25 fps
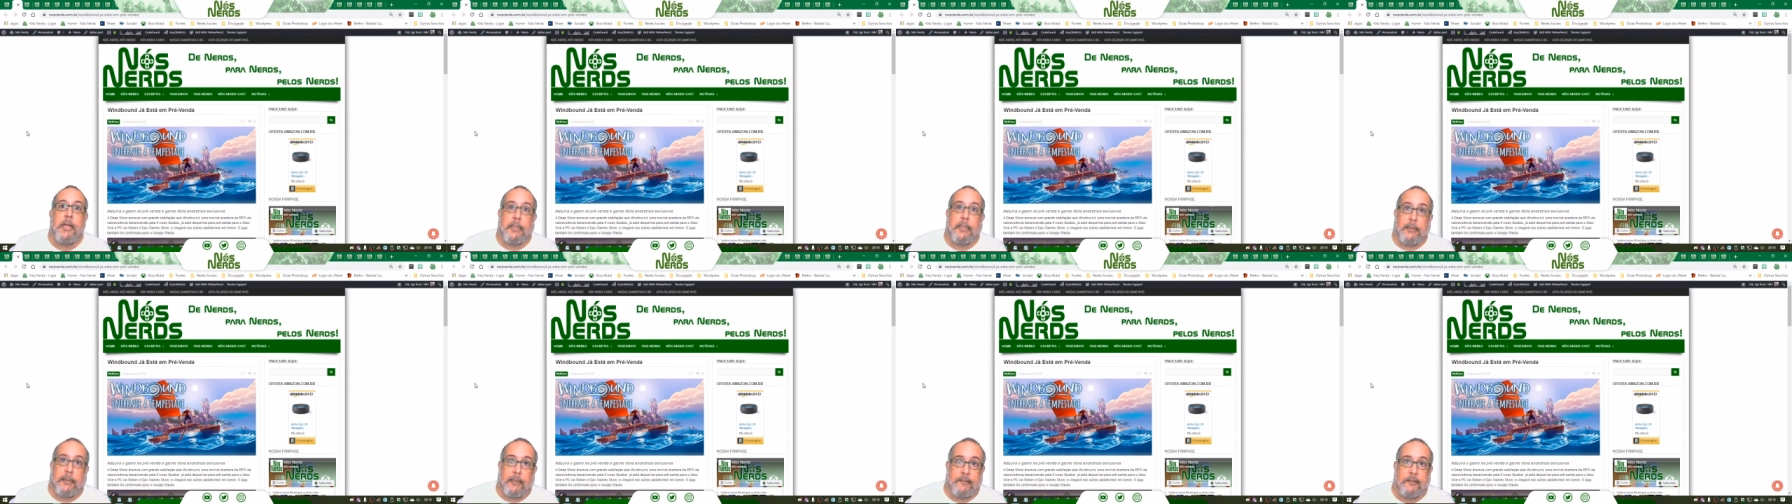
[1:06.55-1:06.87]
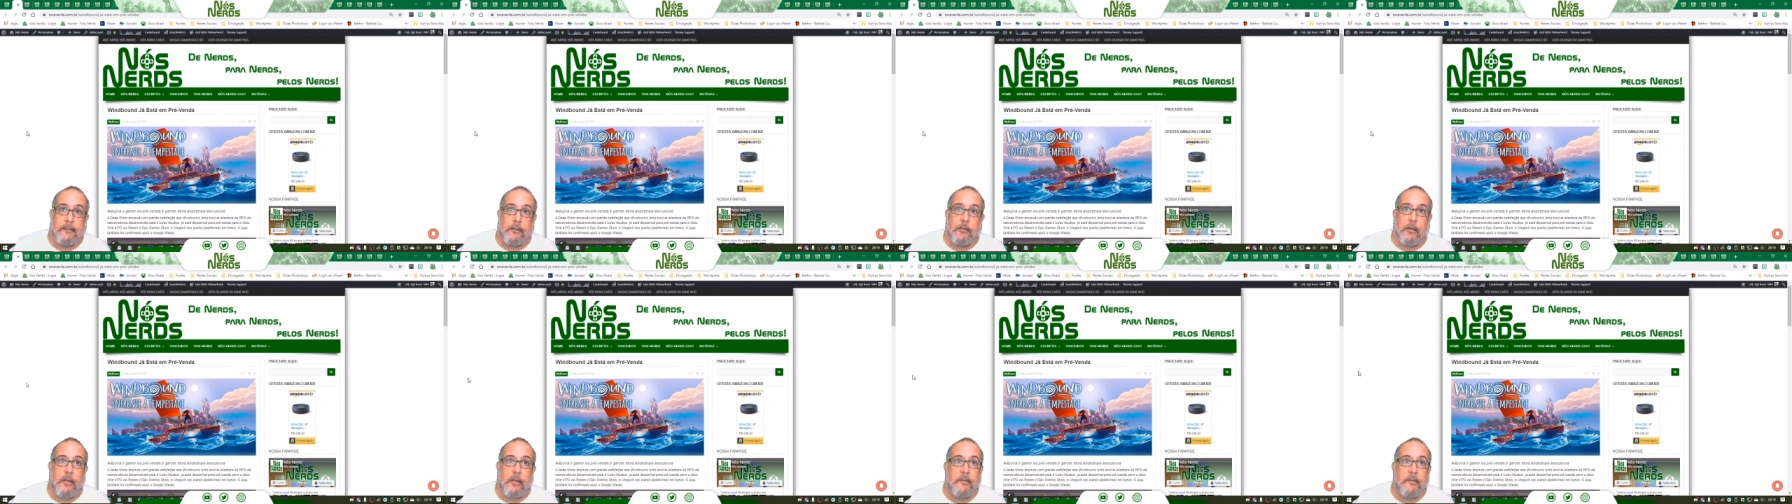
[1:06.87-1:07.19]
está
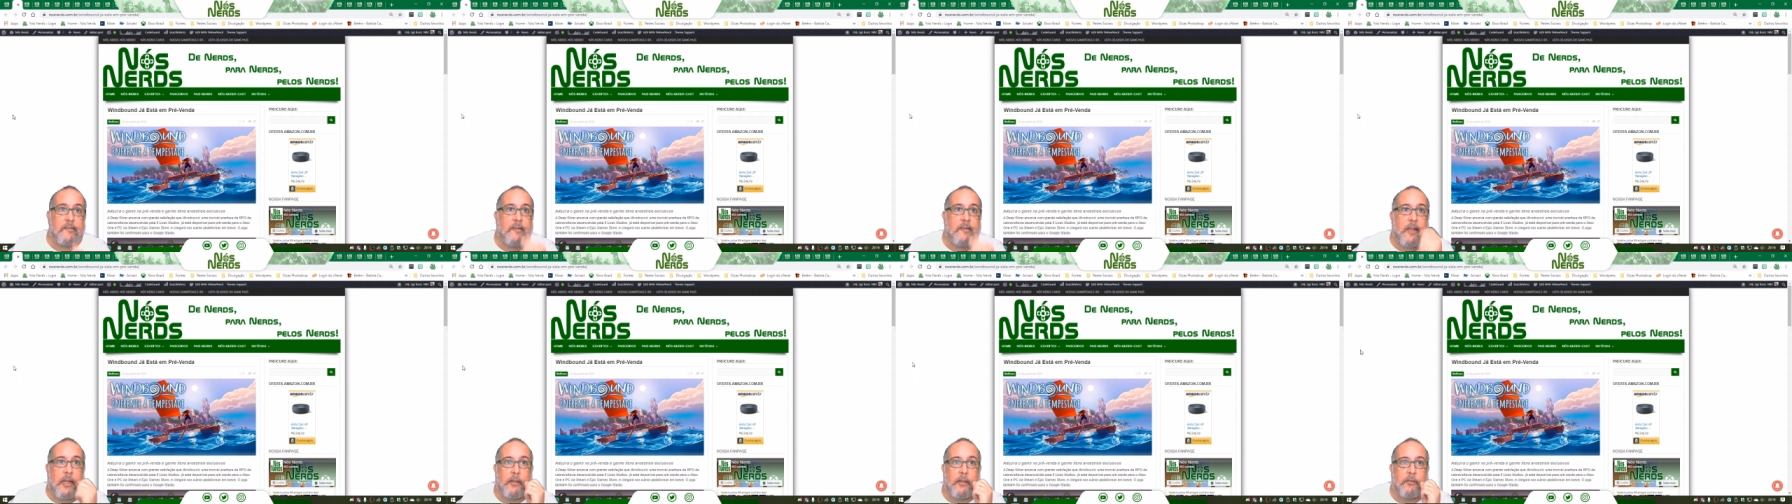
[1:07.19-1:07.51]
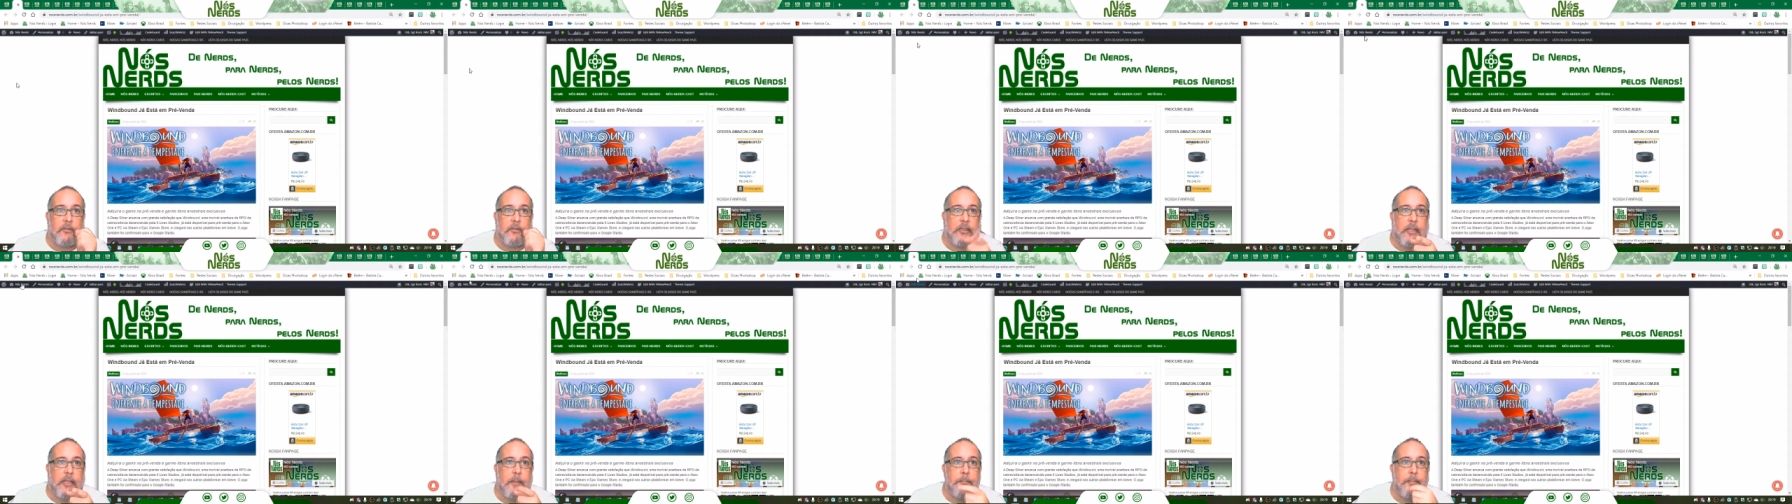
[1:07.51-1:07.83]
sendo lançado,
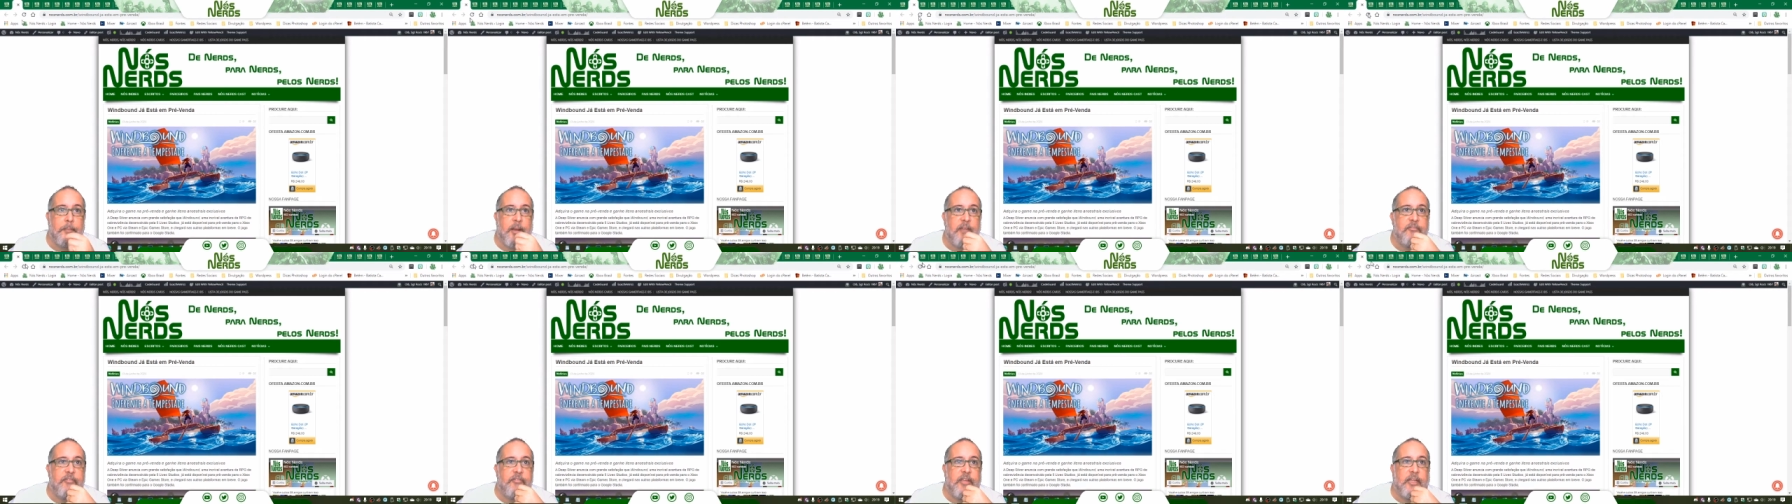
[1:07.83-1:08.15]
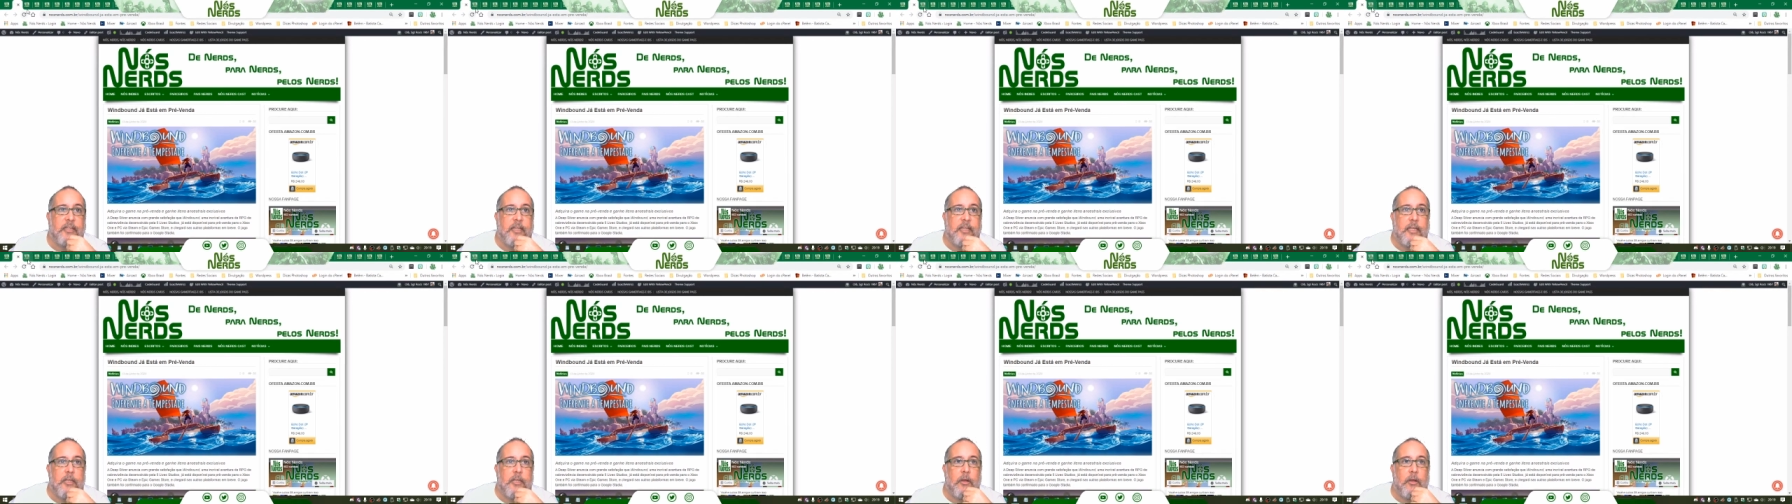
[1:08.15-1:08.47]
já está em
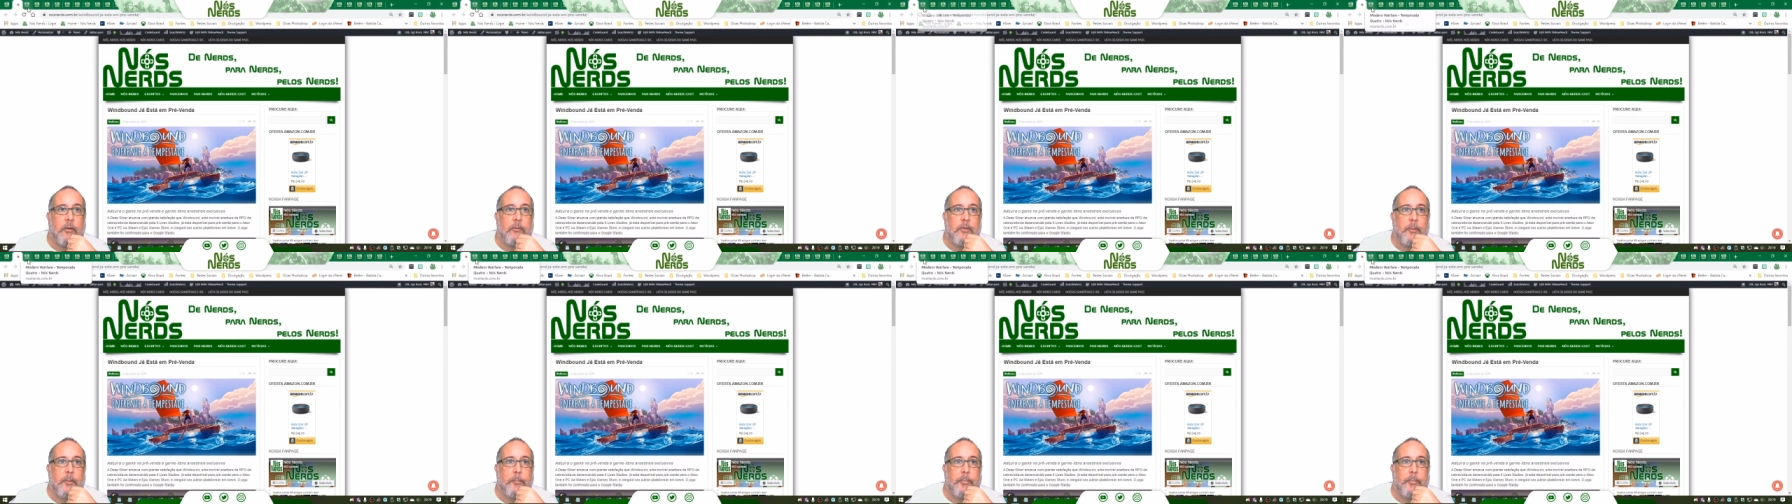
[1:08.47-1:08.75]
pré-venda aí, ó. Já